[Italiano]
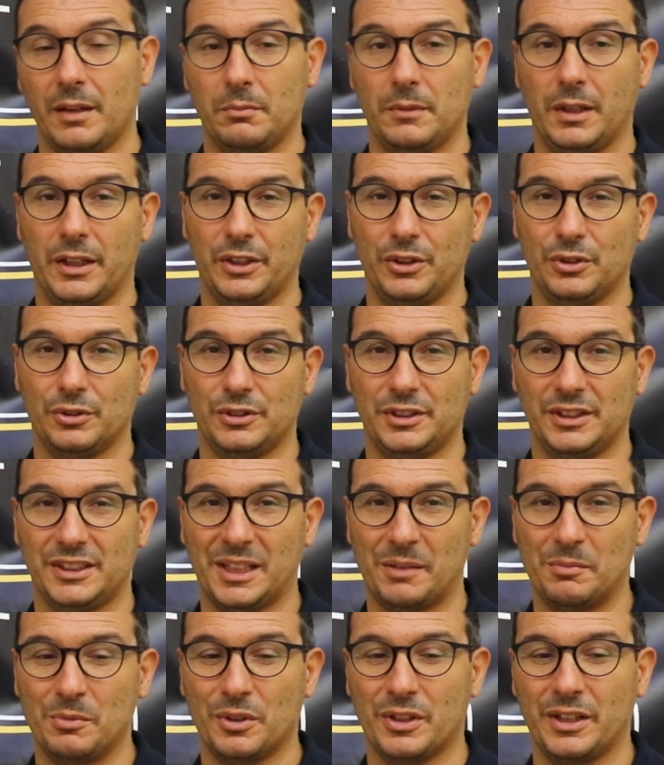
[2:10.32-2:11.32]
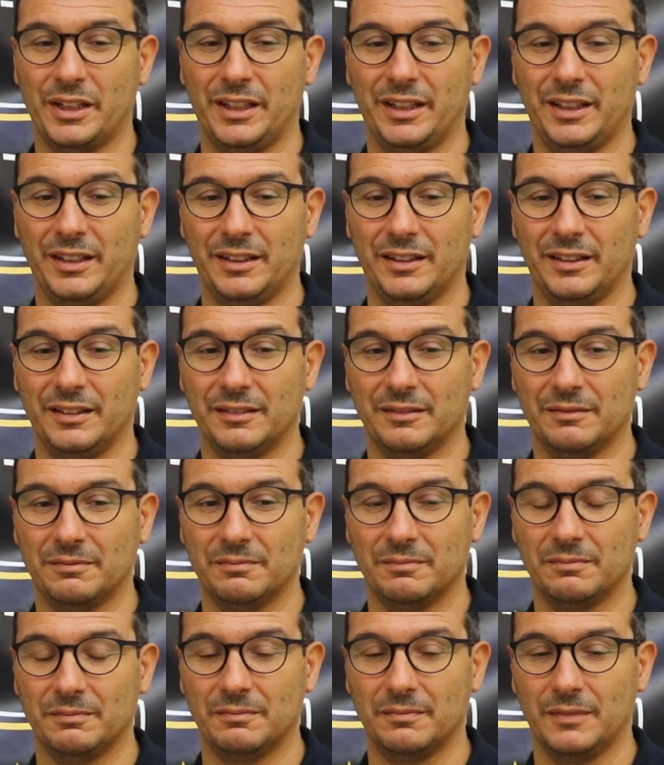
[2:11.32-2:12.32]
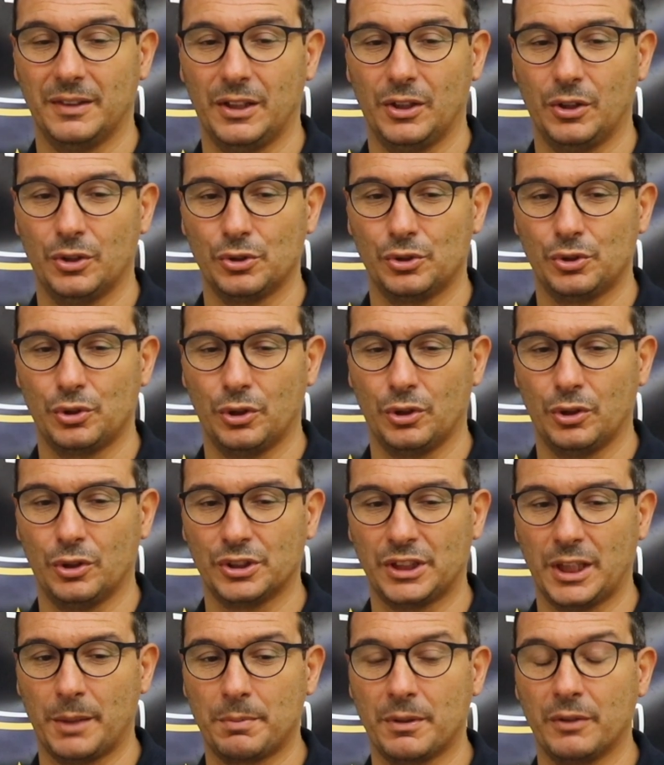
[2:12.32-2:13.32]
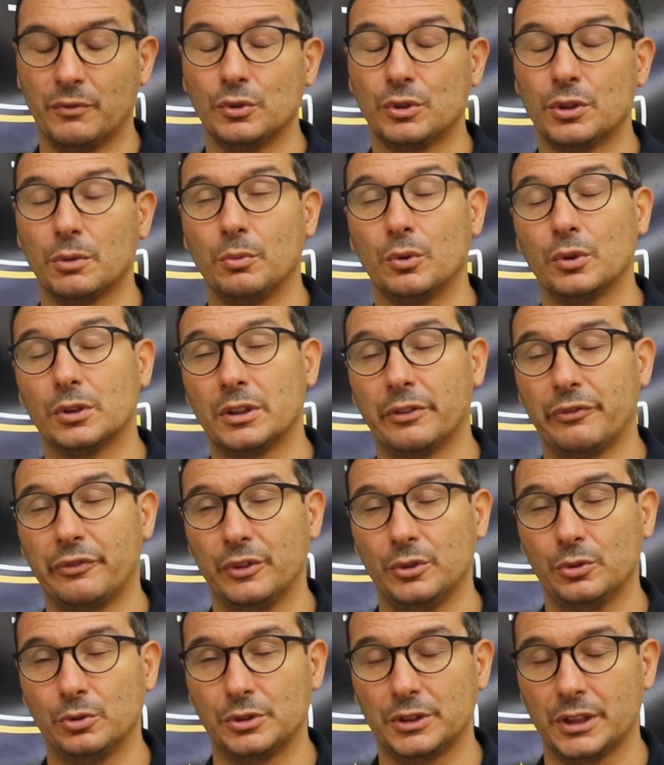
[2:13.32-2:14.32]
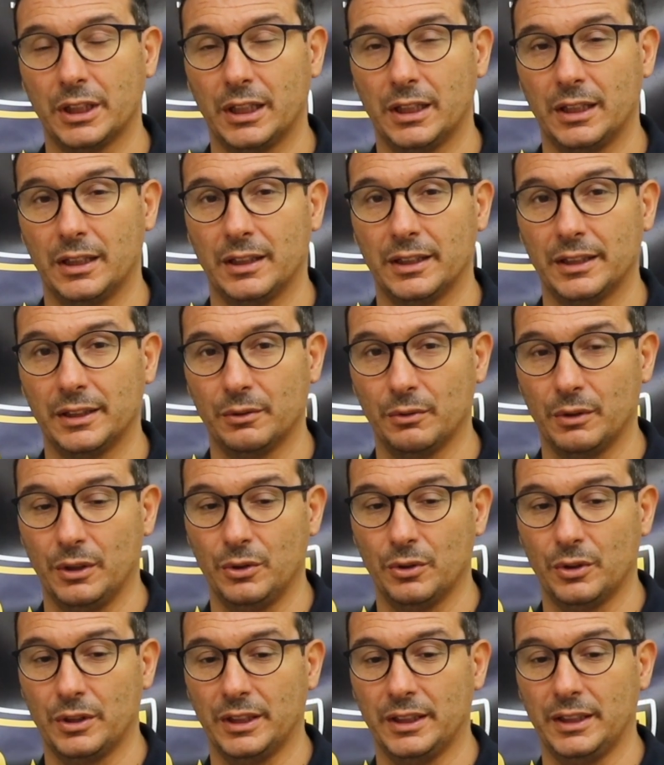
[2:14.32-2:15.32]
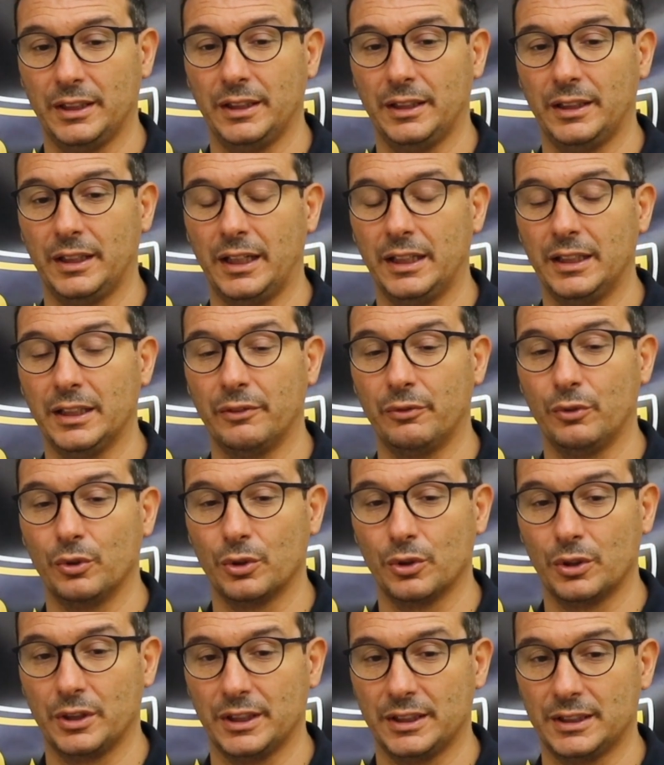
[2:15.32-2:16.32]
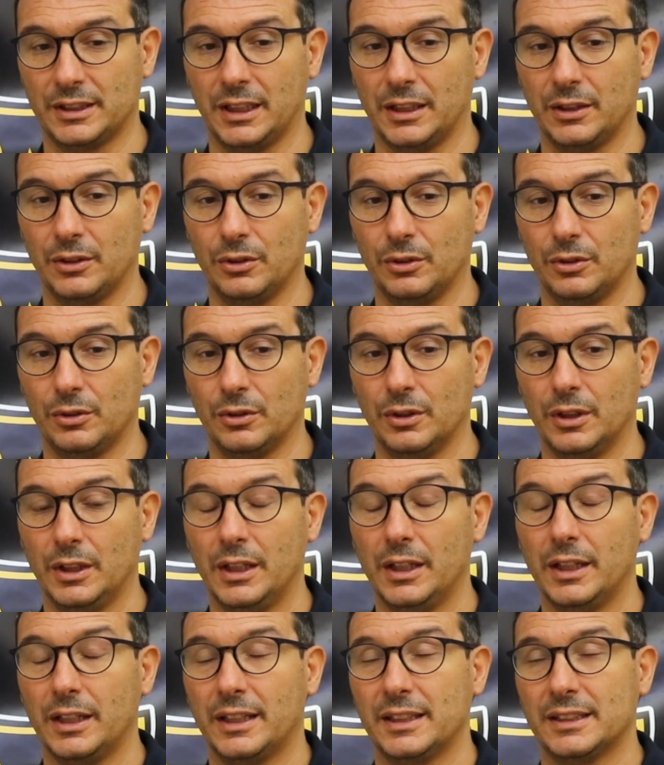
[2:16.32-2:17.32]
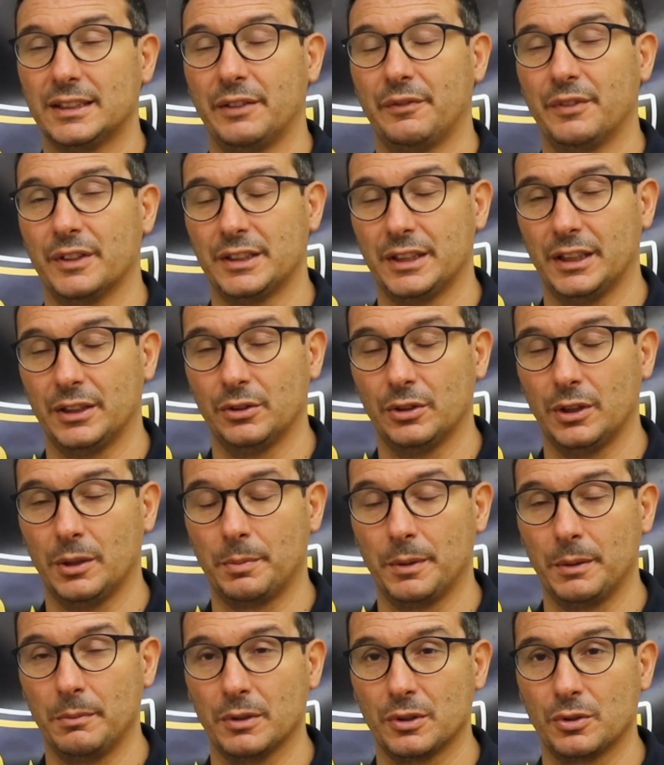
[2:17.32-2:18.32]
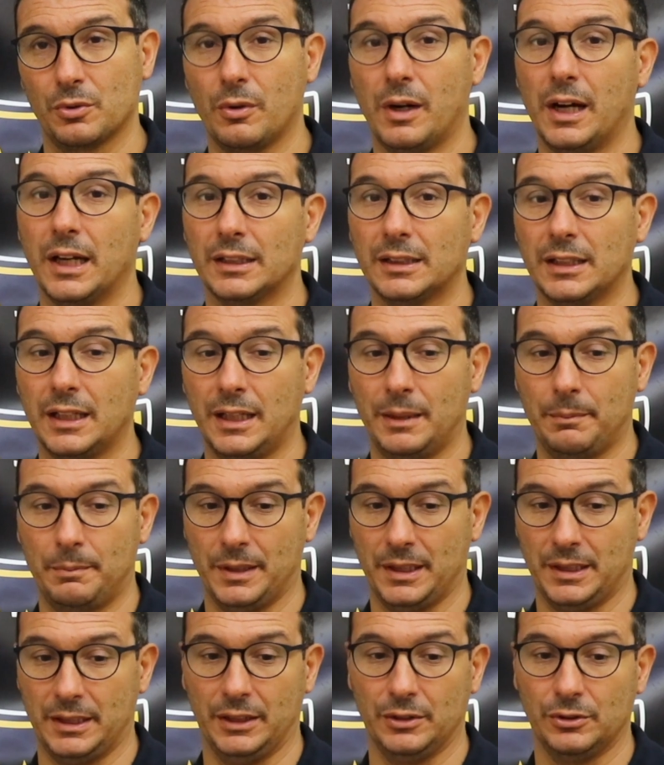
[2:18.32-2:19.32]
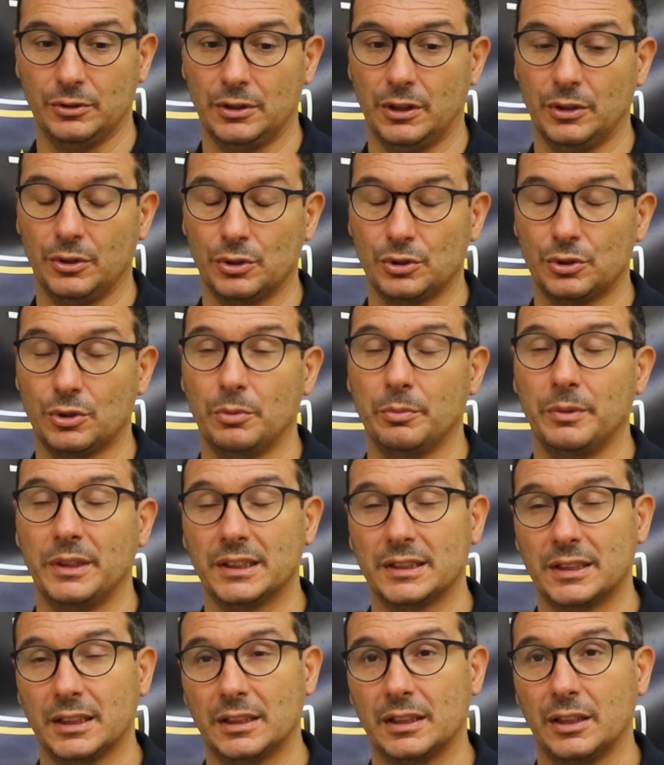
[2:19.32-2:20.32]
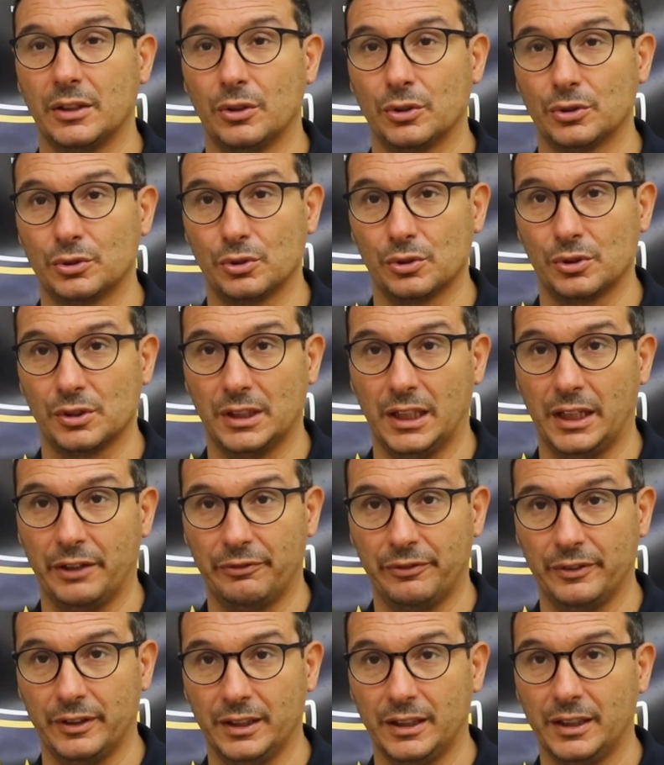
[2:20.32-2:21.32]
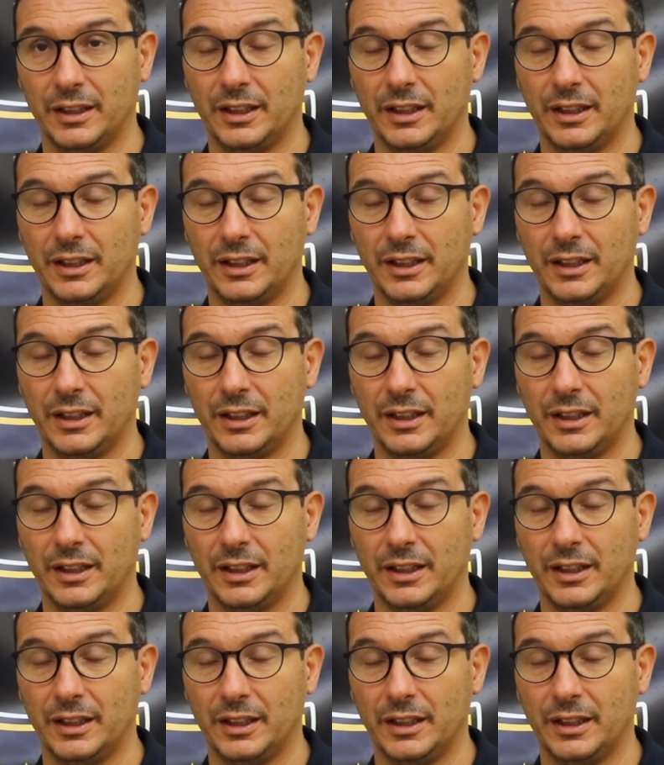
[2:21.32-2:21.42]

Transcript: No, io diciamo che So, ho sempre avuto molta fiducia in quello che è il lavoro che, stanno, che sta facendo la prima squadra, partendo dal nostro mister, dal nostro staff,